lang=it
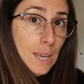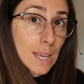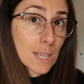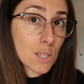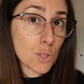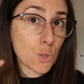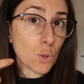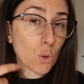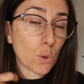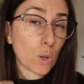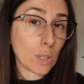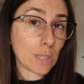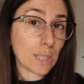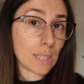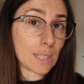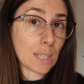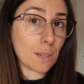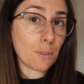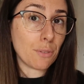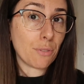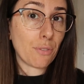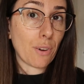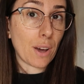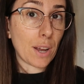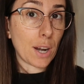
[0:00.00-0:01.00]
e sono andata
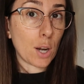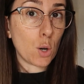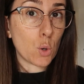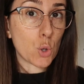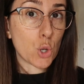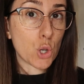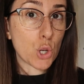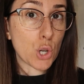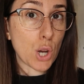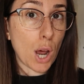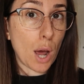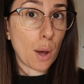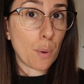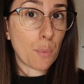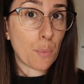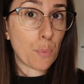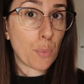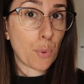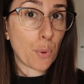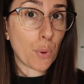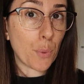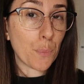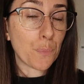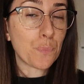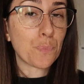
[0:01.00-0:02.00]
a fare lo
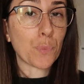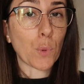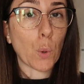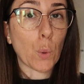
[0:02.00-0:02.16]
shampoo